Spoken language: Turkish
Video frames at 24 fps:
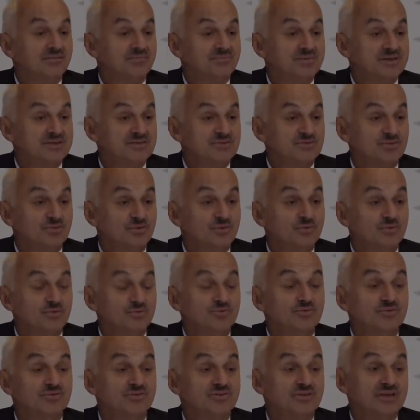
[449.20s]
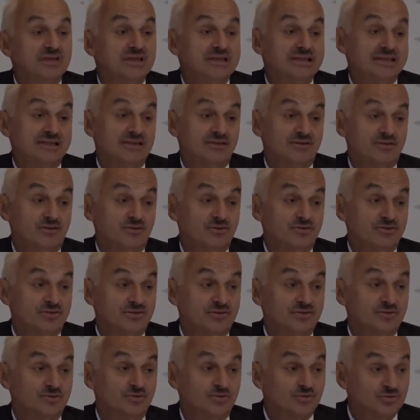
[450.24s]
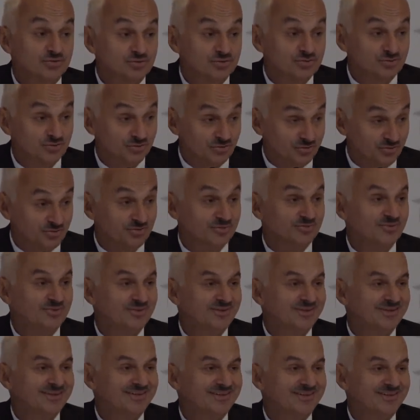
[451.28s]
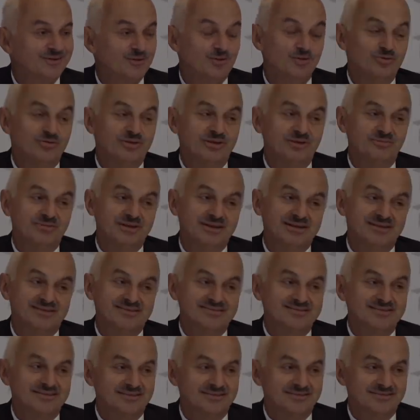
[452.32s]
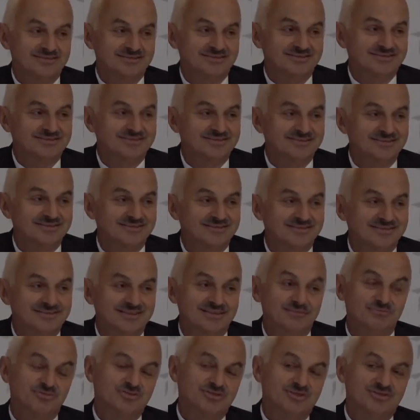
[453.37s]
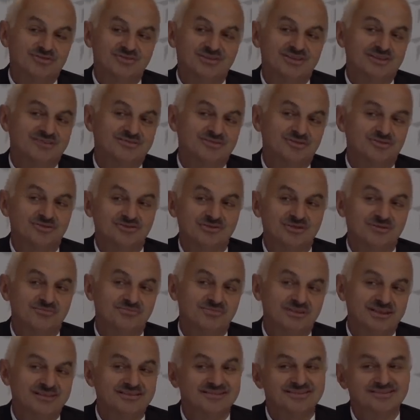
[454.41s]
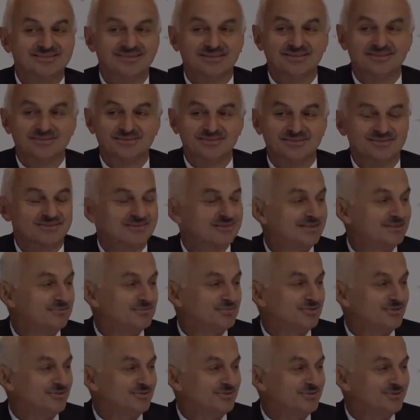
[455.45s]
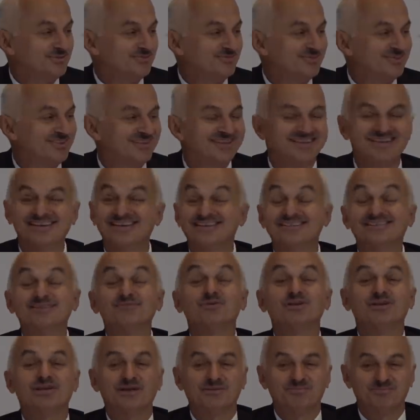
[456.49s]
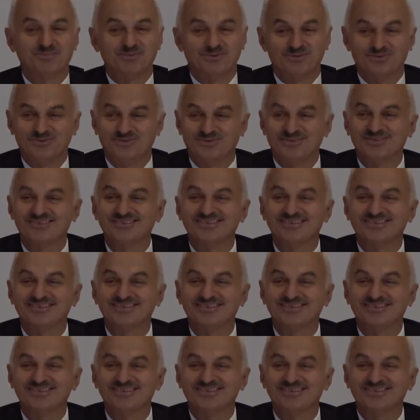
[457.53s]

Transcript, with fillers: biz o üniteyle onları görüştürür. Ünite beğenirse alırız. Yani Mustafa Hoca, hocam beğenirse alırız. Değil mi Mustafa Hocam? Şimdi öyle yapmıyoruz.